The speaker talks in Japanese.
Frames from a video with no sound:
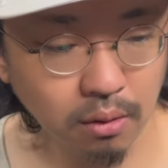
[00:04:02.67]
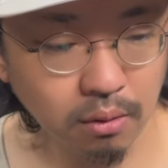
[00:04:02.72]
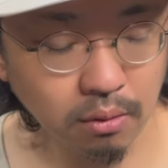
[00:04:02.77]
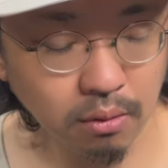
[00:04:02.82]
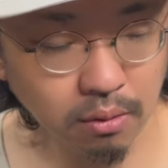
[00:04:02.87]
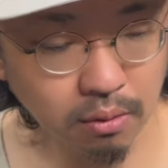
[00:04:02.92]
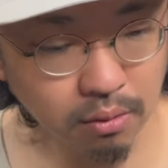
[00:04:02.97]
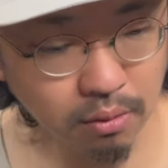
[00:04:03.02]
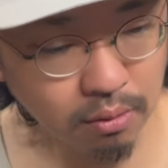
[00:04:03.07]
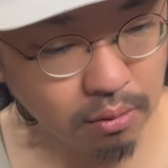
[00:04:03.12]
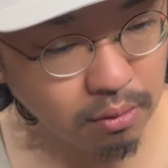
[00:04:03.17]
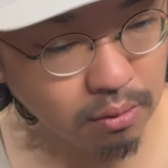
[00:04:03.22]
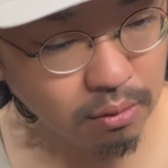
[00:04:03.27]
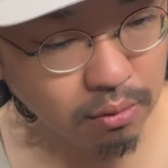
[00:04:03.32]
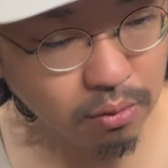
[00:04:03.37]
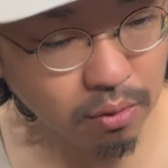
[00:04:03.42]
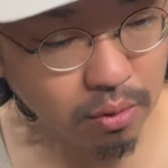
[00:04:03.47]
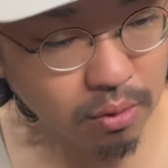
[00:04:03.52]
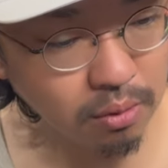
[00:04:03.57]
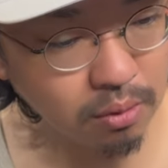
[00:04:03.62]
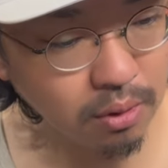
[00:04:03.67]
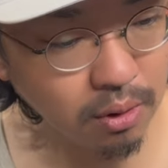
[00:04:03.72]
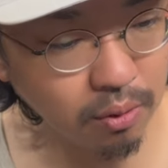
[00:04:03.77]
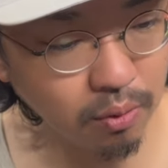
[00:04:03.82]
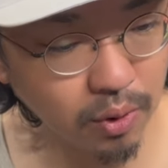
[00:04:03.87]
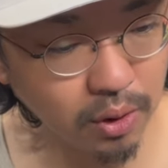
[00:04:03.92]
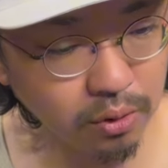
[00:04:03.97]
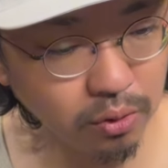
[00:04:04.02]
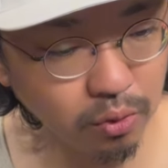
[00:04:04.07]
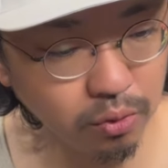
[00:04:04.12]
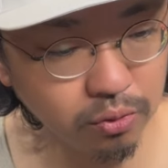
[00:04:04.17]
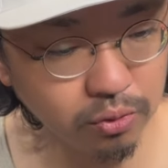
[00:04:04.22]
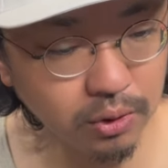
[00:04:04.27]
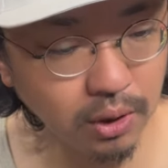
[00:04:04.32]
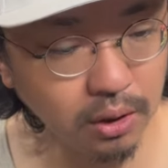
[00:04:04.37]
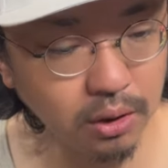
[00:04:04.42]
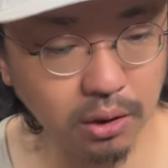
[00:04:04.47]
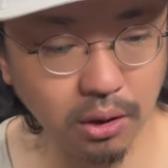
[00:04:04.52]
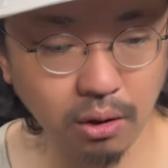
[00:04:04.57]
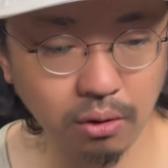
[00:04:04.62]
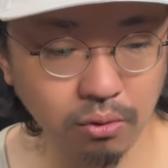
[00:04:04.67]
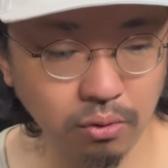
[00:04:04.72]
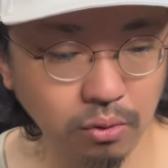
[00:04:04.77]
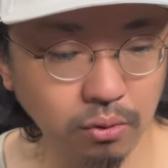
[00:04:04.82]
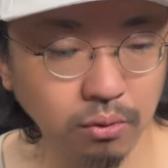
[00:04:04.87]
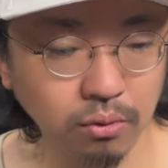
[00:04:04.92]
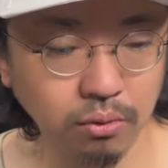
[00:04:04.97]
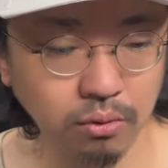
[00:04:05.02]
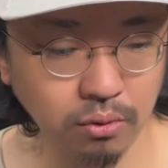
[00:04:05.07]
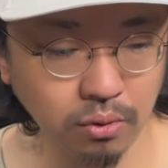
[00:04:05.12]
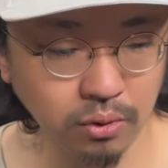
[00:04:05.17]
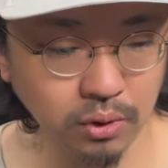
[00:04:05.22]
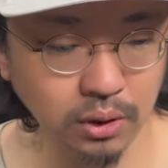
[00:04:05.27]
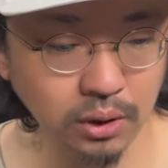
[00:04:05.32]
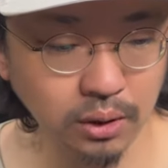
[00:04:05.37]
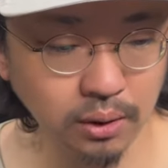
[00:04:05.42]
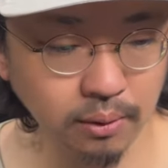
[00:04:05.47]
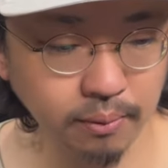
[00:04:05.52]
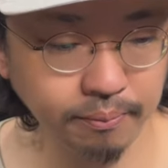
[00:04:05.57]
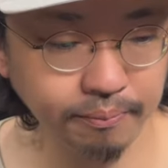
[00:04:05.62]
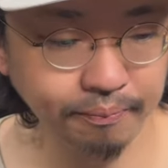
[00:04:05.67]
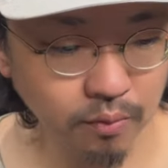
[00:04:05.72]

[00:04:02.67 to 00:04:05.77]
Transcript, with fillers: あこれはよくできてる本当に